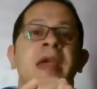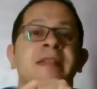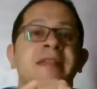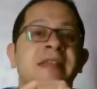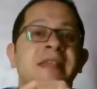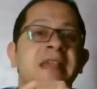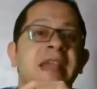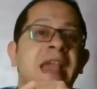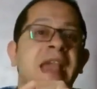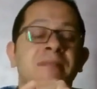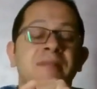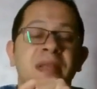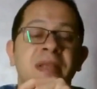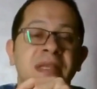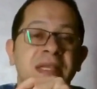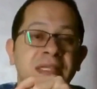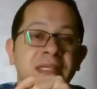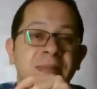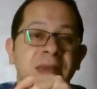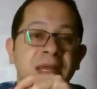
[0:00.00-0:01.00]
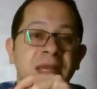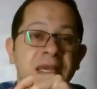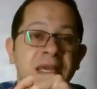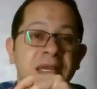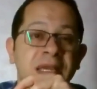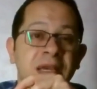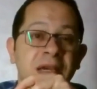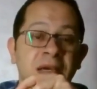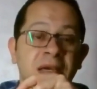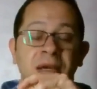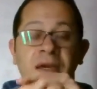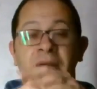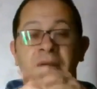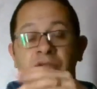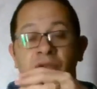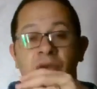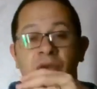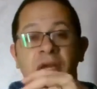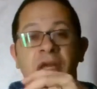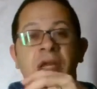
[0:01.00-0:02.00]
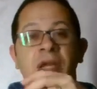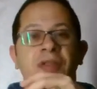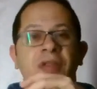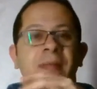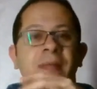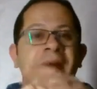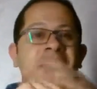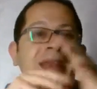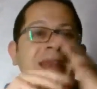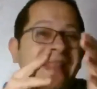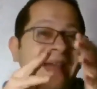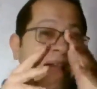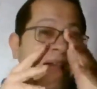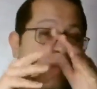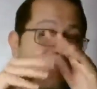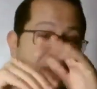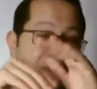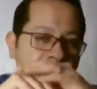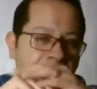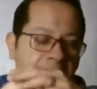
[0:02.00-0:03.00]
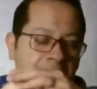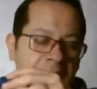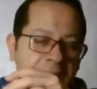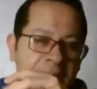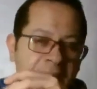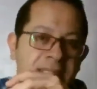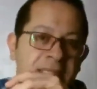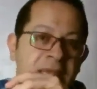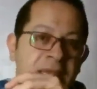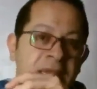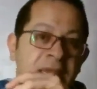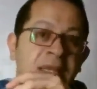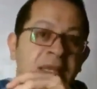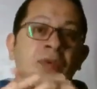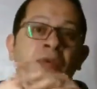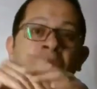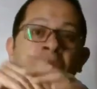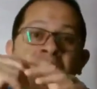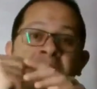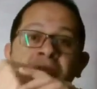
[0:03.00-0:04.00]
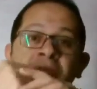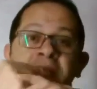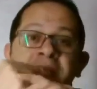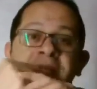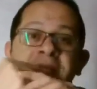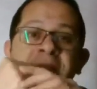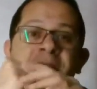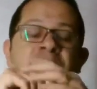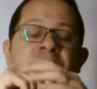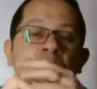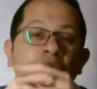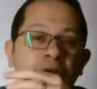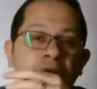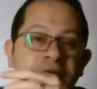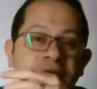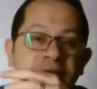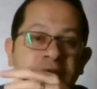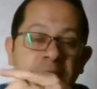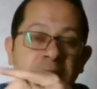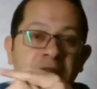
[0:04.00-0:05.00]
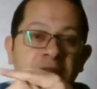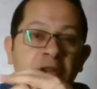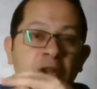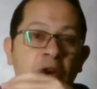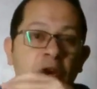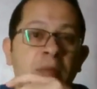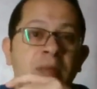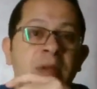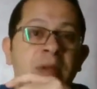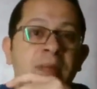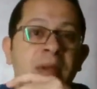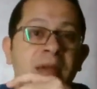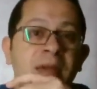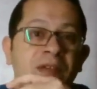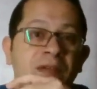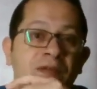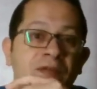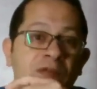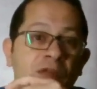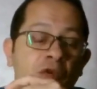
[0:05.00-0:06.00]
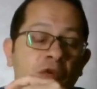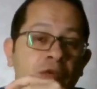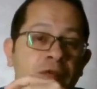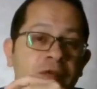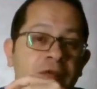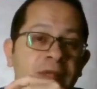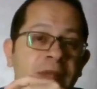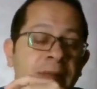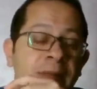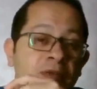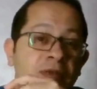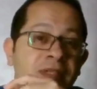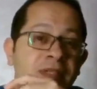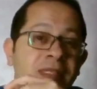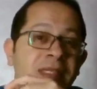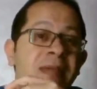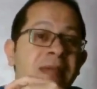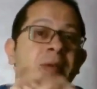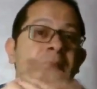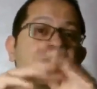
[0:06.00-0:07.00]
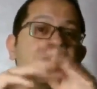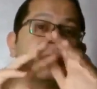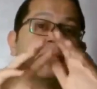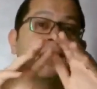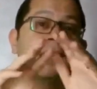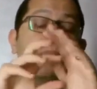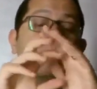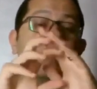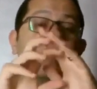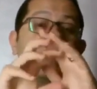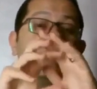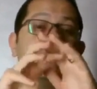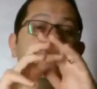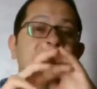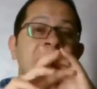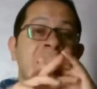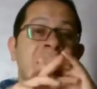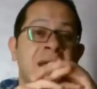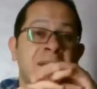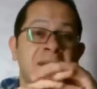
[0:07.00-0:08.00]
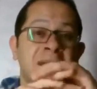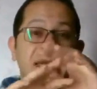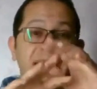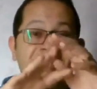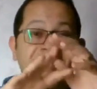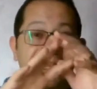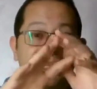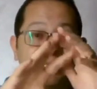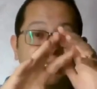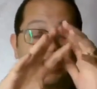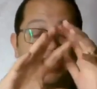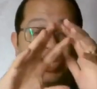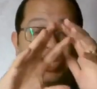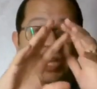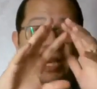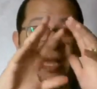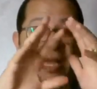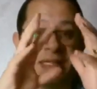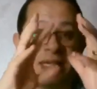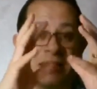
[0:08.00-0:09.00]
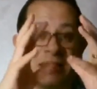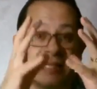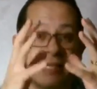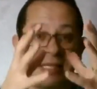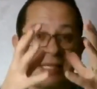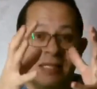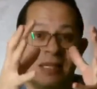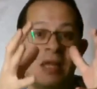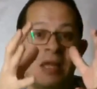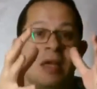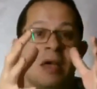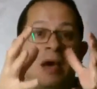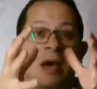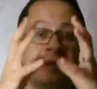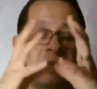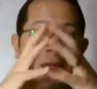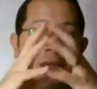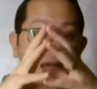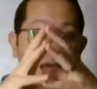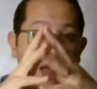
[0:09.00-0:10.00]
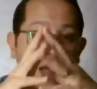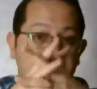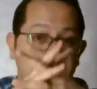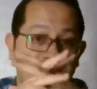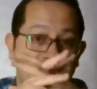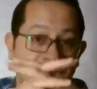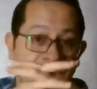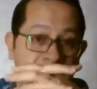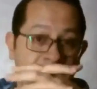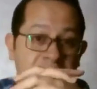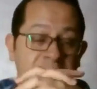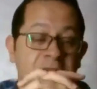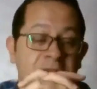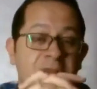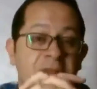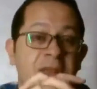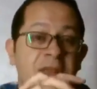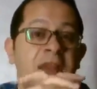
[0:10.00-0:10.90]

آه، دي كان بالنسبه للرانيولا طب هنتعامل معاها ازاي لو الرانيولا دي من النوع السمبل اللي هو بيبان في الفلور اوف ذا ماوس دي بيبقى صعب جدا ان انا اعمل لها اكسجن از اسيست اطلعها زي ما هي